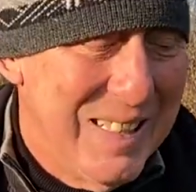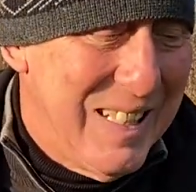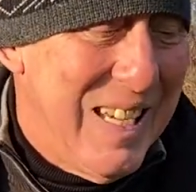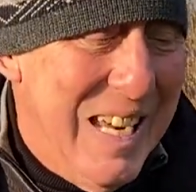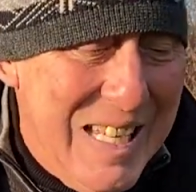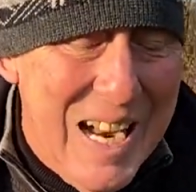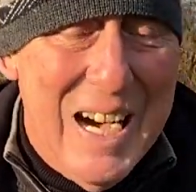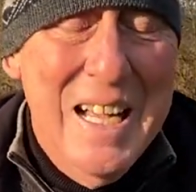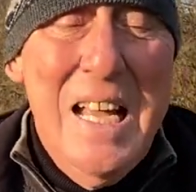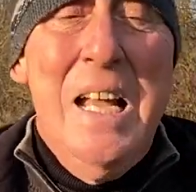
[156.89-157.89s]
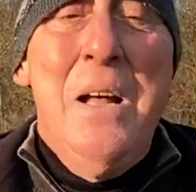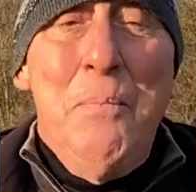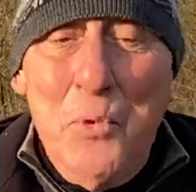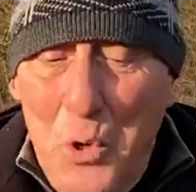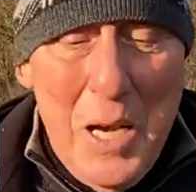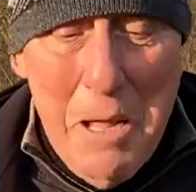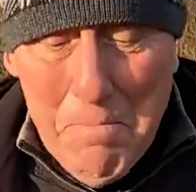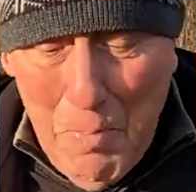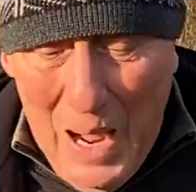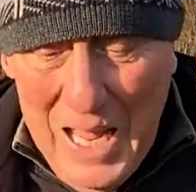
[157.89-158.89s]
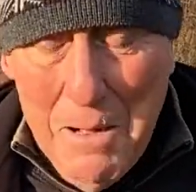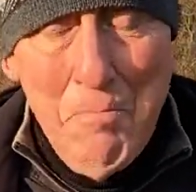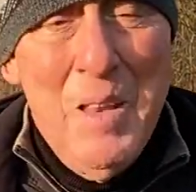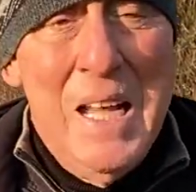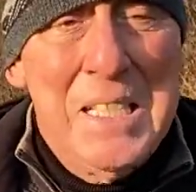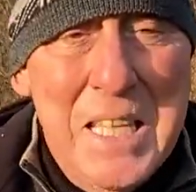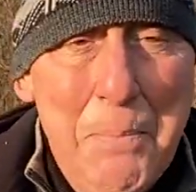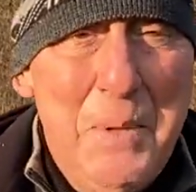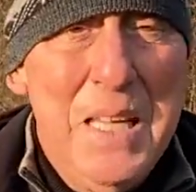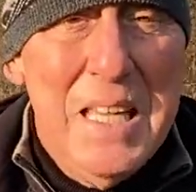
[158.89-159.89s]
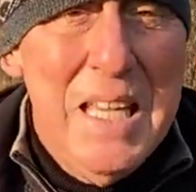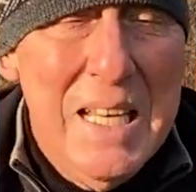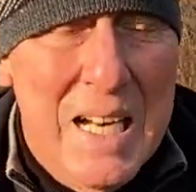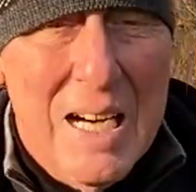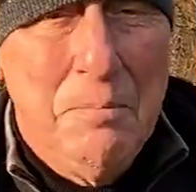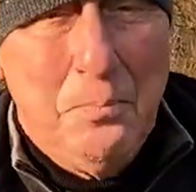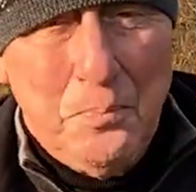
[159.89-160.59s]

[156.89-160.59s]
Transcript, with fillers: China. Nur nebenbei, es gibt in China